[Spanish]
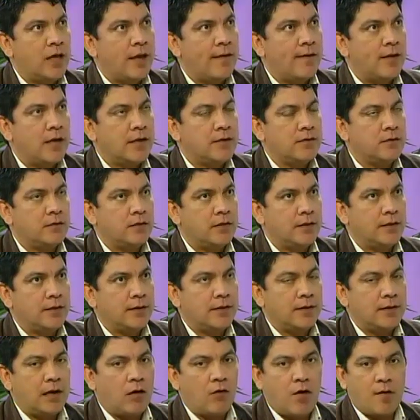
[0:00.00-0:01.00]
a dar
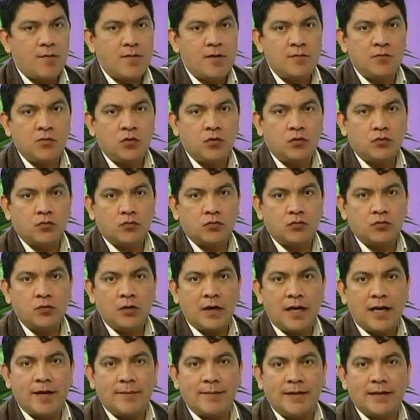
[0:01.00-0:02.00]
eh, ahora mismo un
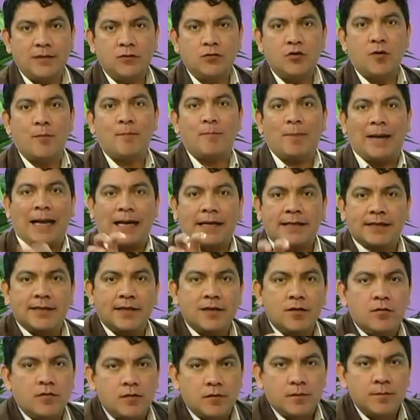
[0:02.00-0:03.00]
elemento
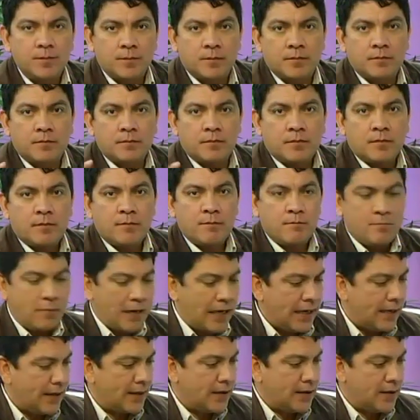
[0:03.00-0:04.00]
práctico
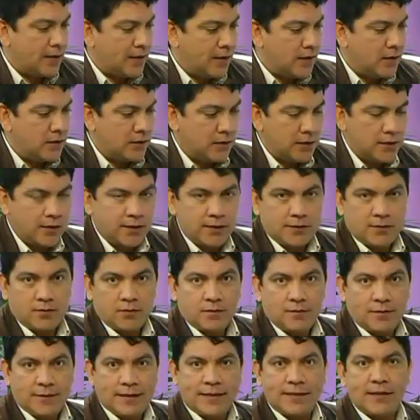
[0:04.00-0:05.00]
para que quienes
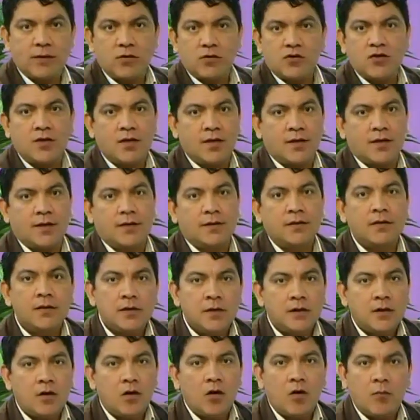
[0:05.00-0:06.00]
nos ven y nos siguen
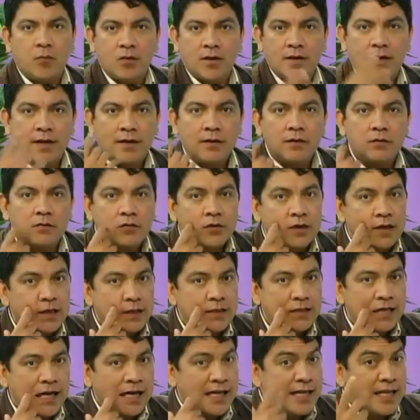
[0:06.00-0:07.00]
lo puedan
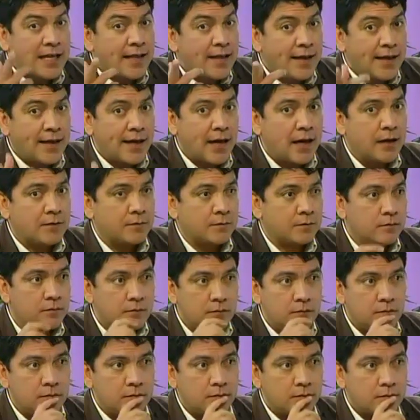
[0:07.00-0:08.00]
utilizar desde ya.
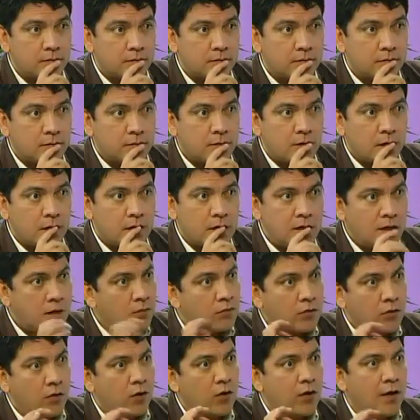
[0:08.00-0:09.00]
Y es
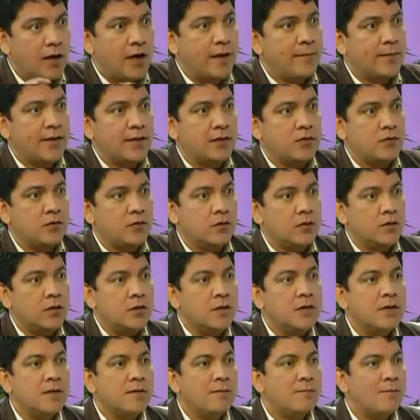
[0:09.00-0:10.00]
uno de los elementos
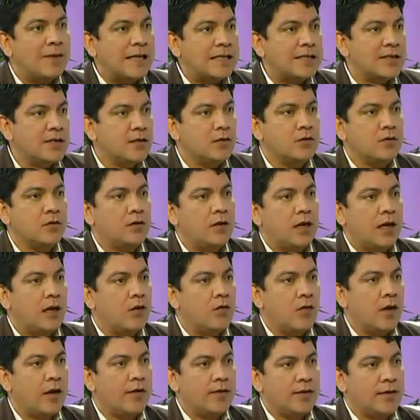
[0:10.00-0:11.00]
básicos a la
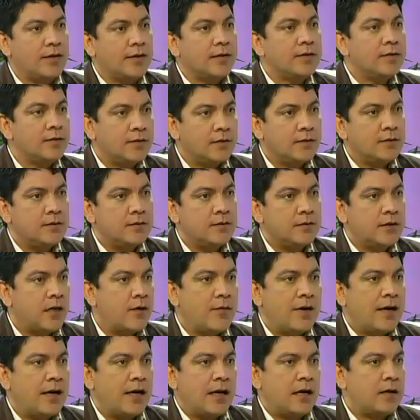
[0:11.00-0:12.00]
hora de
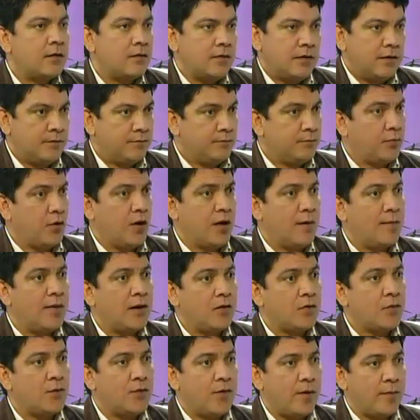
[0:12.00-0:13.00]
trabajar en problemas
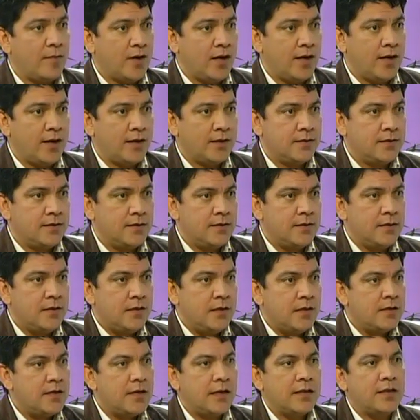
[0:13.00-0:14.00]
con familia.
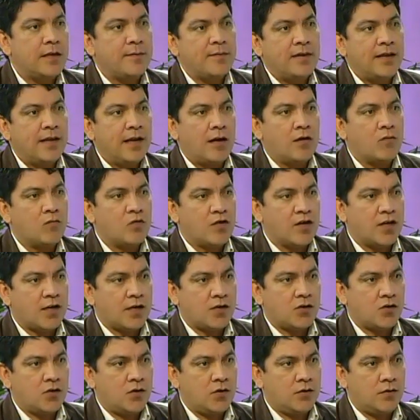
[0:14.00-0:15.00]
Y es el tema de la
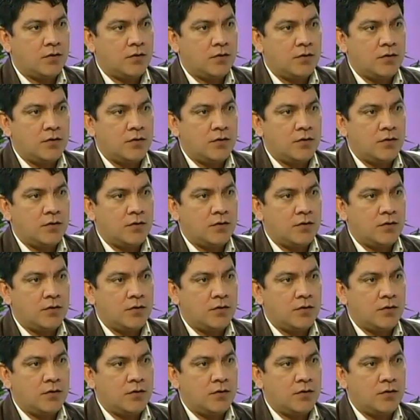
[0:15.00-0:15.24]
comunicación.